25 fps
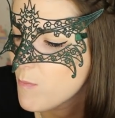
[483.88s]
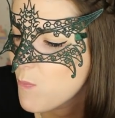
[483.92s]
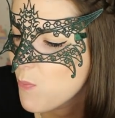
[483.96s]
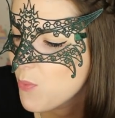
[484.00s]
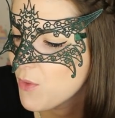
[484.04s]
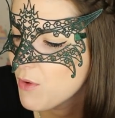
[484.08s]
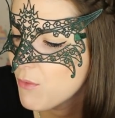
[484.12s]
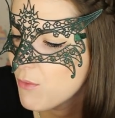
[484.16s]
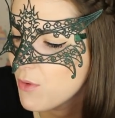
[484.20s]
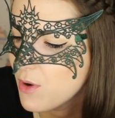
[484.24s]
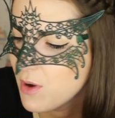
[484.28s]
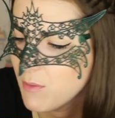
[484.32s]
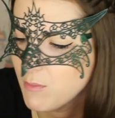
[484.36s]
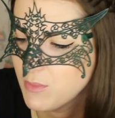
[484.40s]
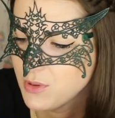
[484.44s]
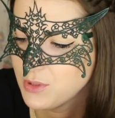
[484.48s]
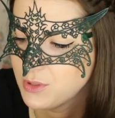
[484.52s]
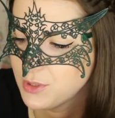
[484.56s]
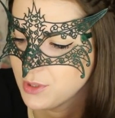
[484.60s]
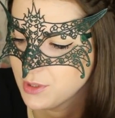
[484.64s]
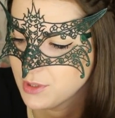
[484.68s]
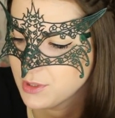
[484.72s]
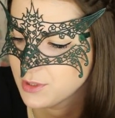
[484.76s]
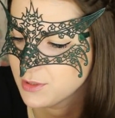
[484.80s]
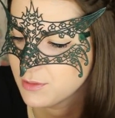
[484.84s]
довольно
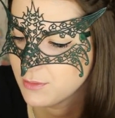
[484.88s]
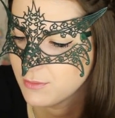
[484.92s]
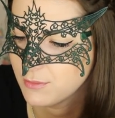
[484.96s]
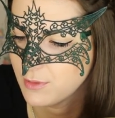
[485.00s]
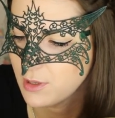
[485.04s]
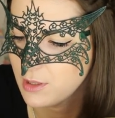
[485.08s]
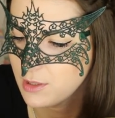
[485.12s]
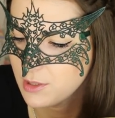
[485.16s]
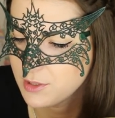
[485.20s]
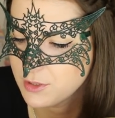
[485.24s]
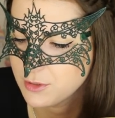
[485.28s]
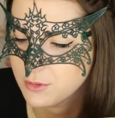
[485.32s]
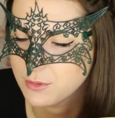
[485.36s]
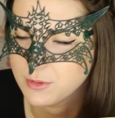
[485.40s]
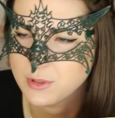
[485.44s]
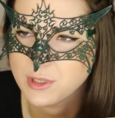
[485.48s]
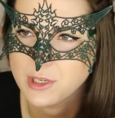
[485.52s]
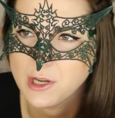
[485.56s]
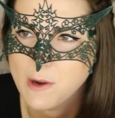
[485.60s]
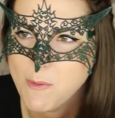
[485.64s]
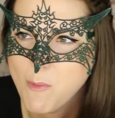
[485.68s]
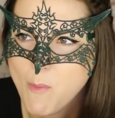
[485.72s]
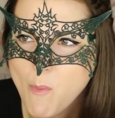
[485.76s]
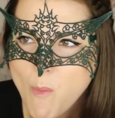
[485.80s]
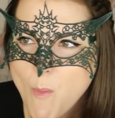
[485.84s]
быстро развивалась. То есть
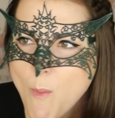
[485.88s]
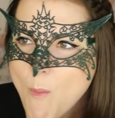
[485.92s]
я